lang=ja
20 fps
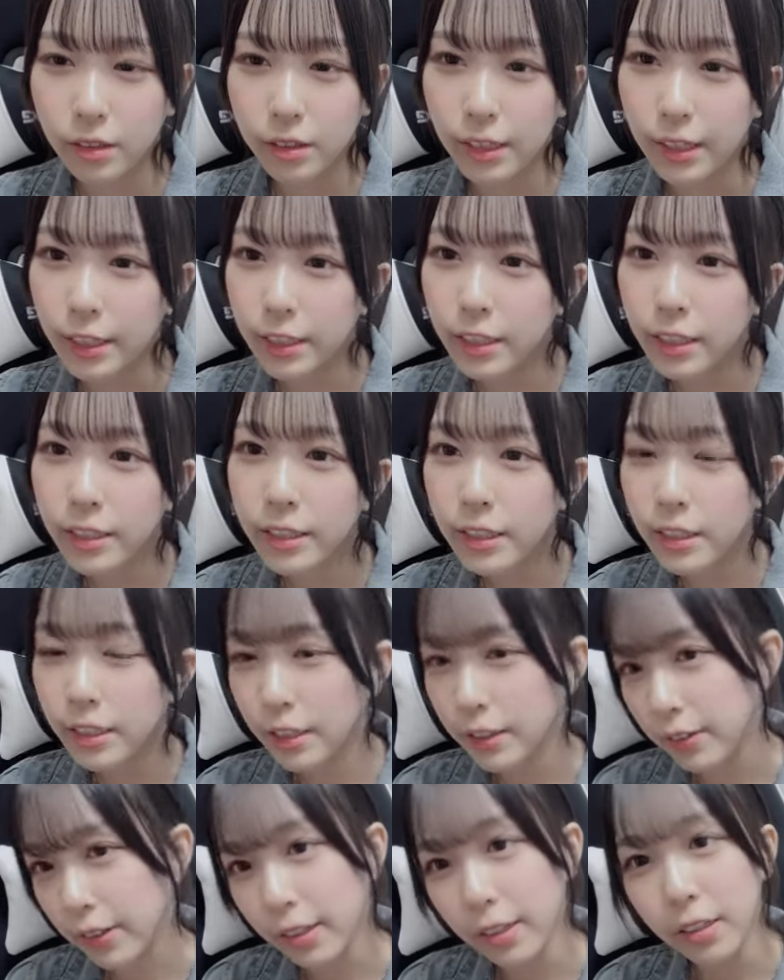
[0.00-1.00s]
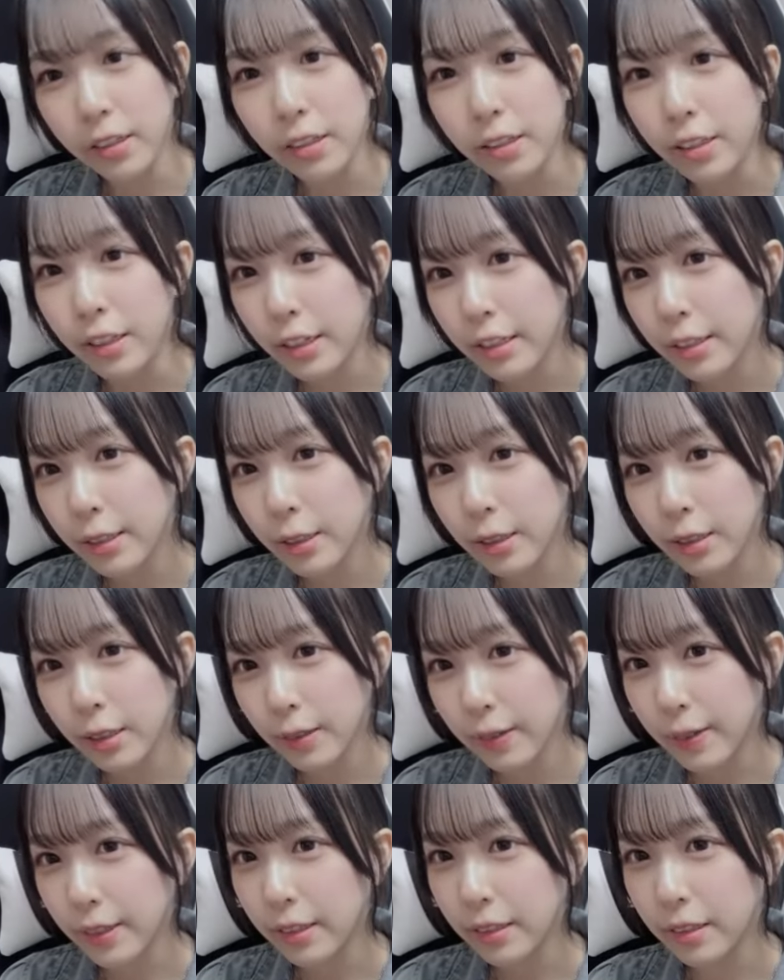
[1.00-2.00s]
長谷川長谷
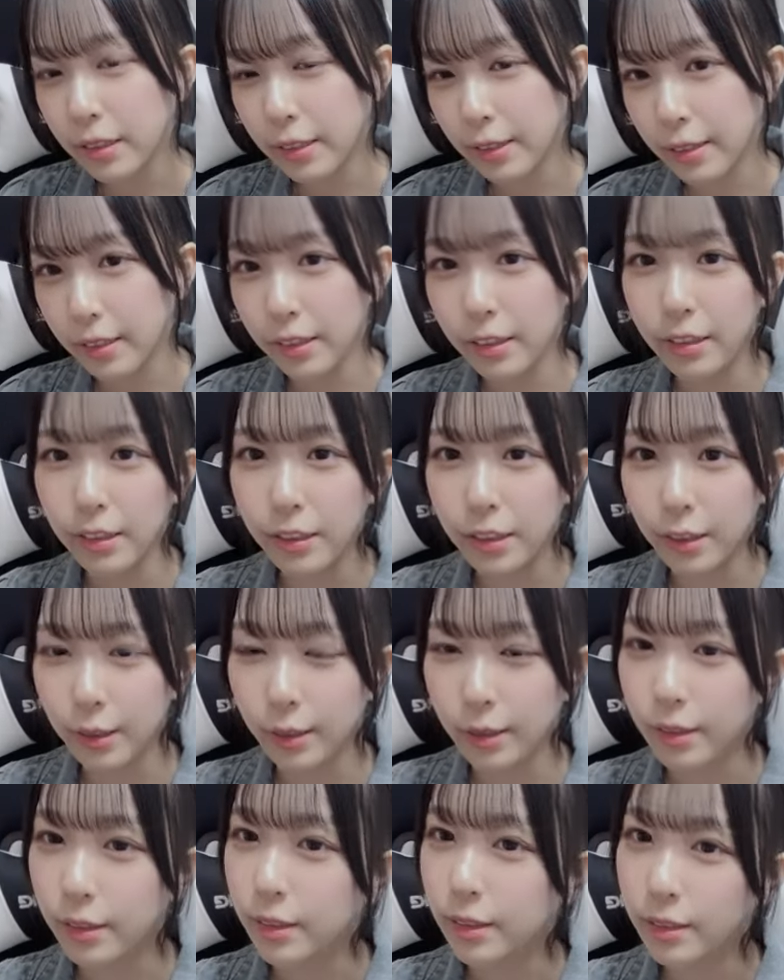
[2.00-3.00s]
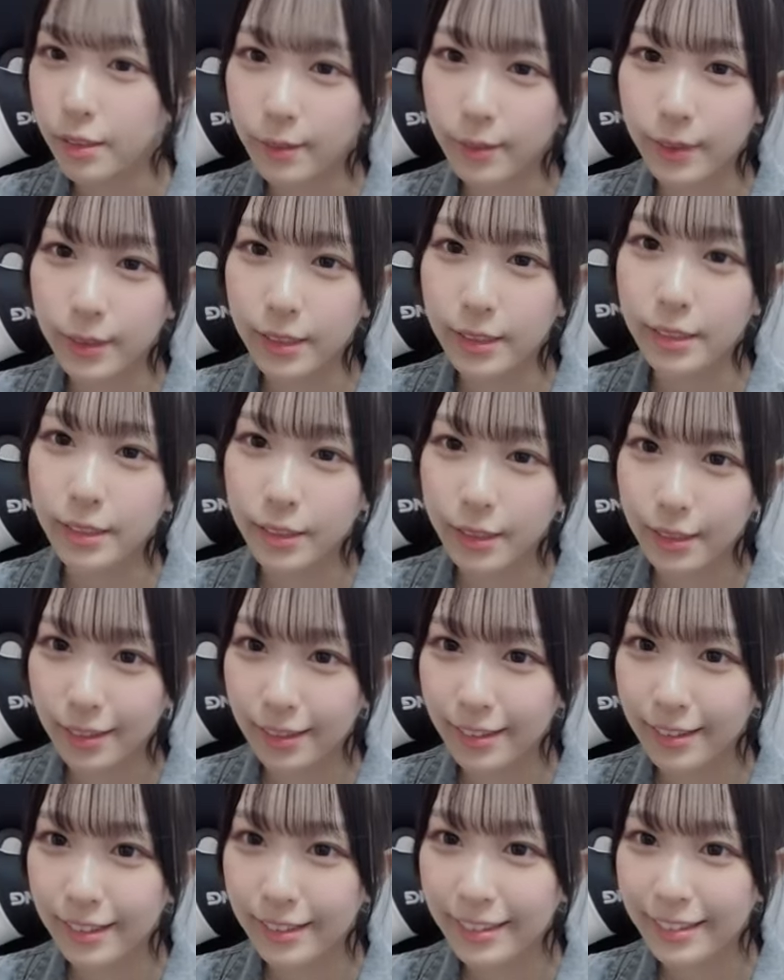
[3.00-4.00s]
川ってなんか呼ばれてた